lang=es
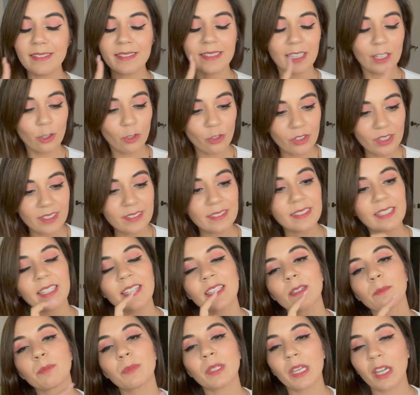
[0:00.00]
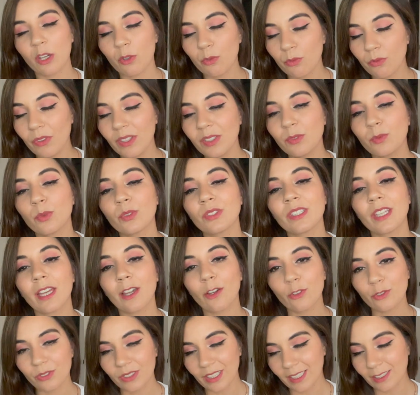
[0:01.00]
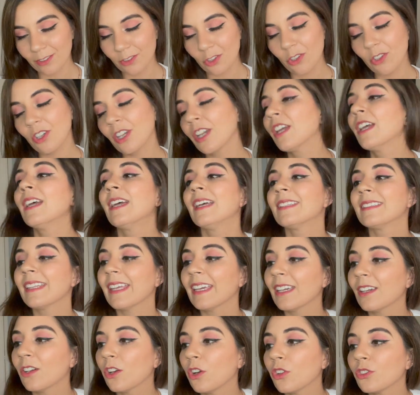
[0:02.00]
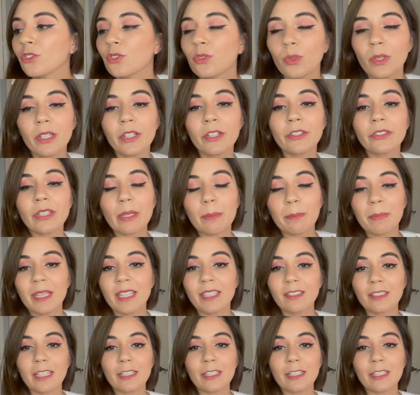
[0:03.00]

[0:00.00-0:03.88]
Tengo Instagram, tengo Facebook, tengo TikTok, tengo Twitter también.